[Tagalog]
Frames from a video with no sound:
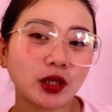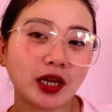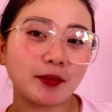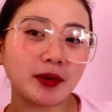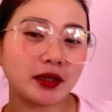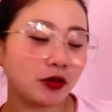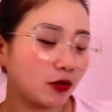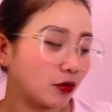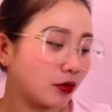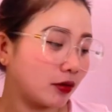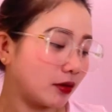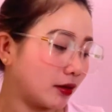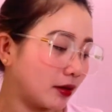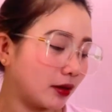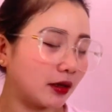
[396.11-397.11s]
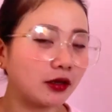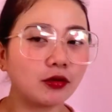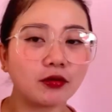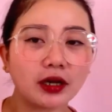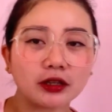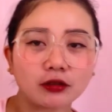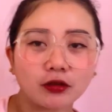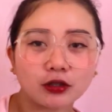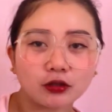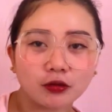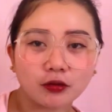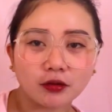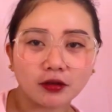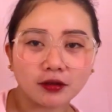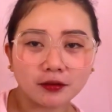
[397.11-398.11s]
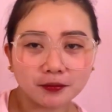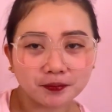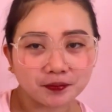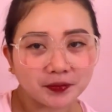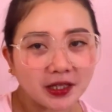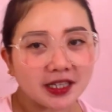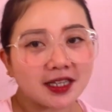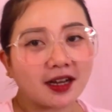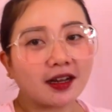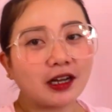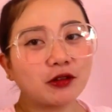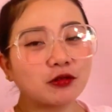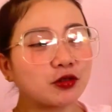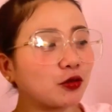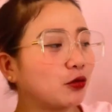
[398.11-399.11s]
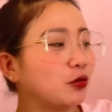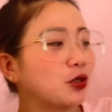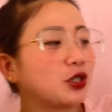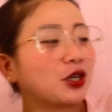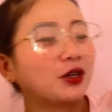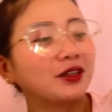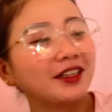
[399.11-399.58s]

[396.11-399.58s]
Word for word: I mean, yung, yung ito, itong isang galong solution.